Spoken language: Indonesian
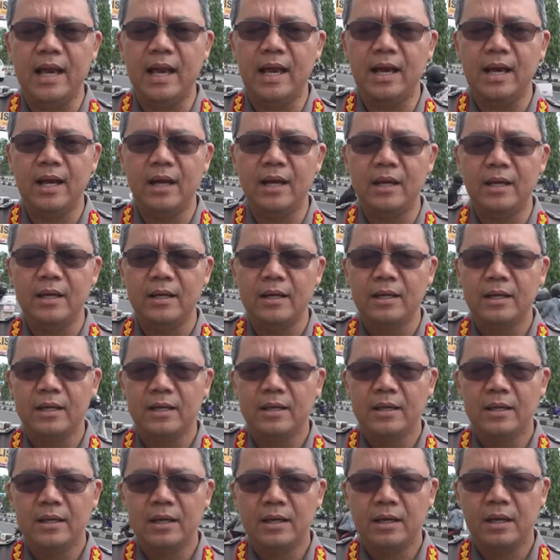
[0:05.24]
yang
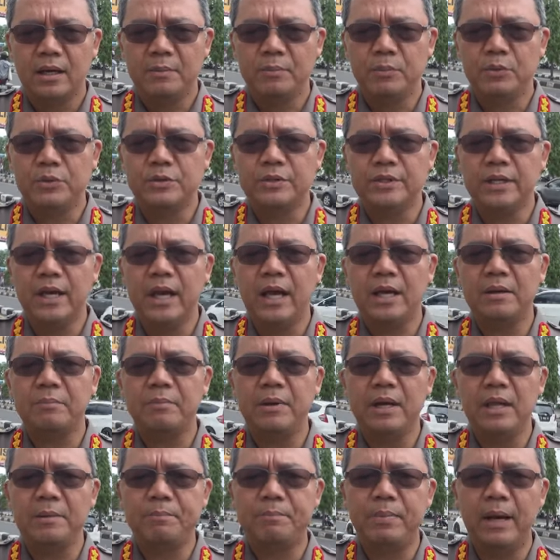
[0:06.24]
kemudian
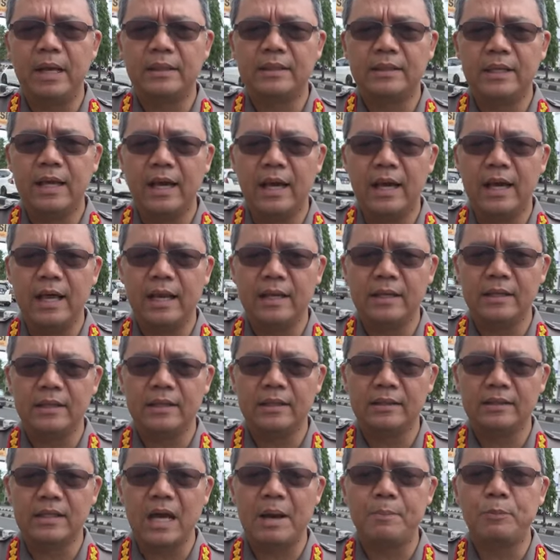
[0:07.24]
melibatkan
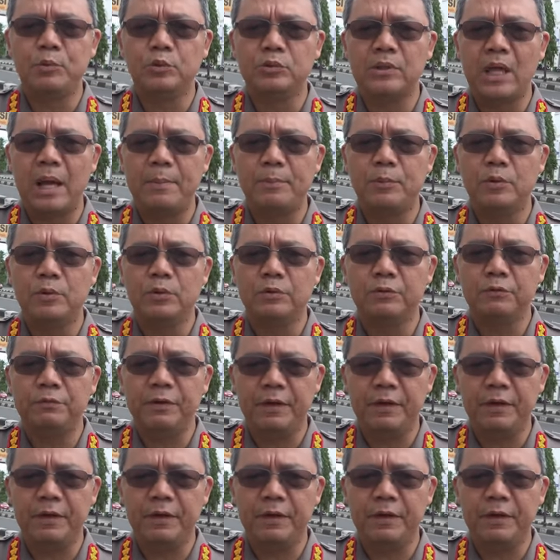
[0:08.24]
tamu-tamu